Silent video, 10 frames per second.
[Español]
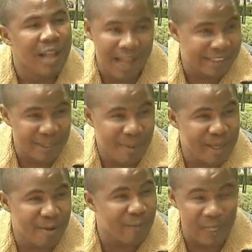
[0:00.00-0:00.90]
Así
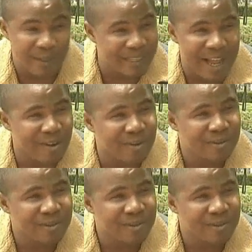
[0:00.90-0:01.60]
me dijo frenteado.